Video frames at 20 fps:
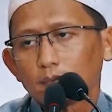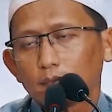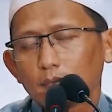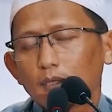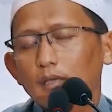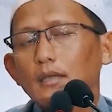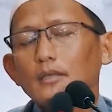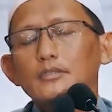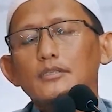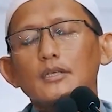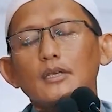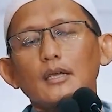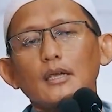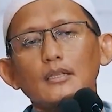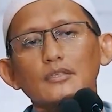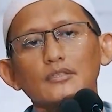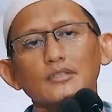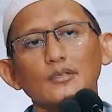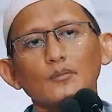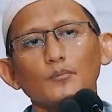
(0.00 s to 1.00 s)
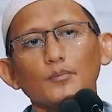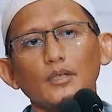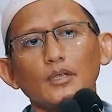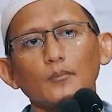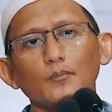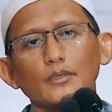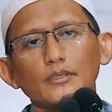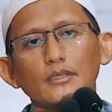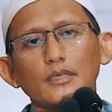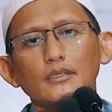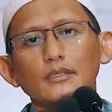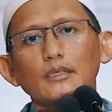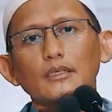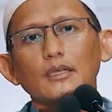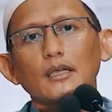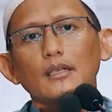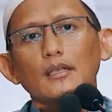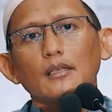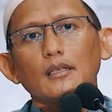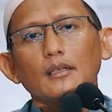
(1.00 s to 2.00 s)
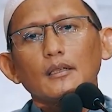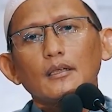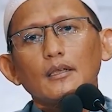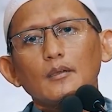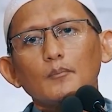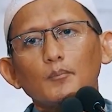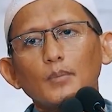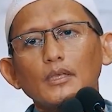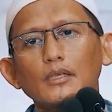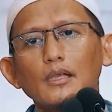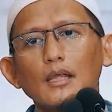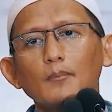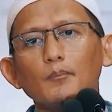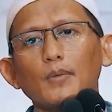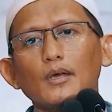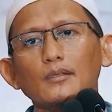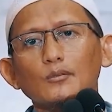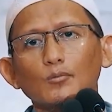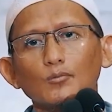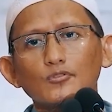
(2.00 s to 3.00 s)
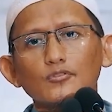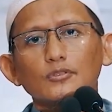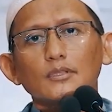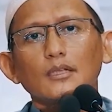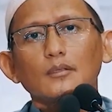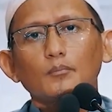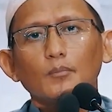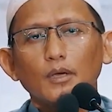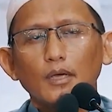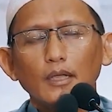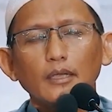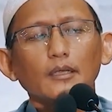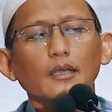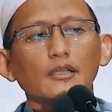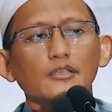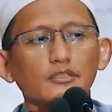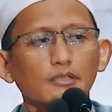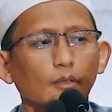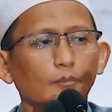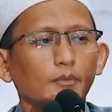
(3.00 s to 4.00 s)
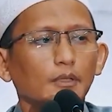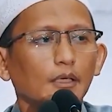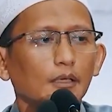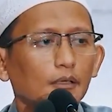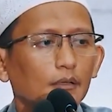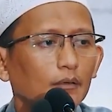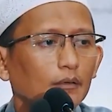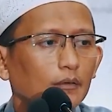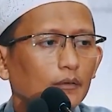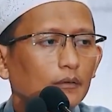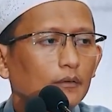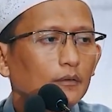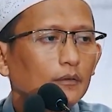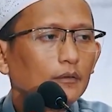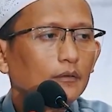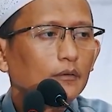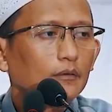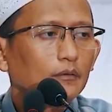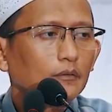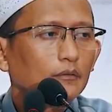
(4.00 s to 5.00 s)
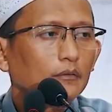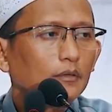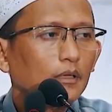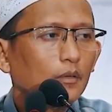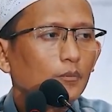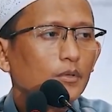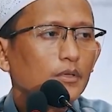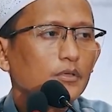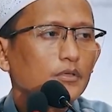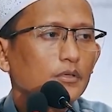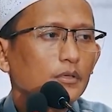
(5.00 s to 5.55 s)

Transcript: Maka jangan sampai menjadikan pendapat ustadz bagaikan sabda Nabi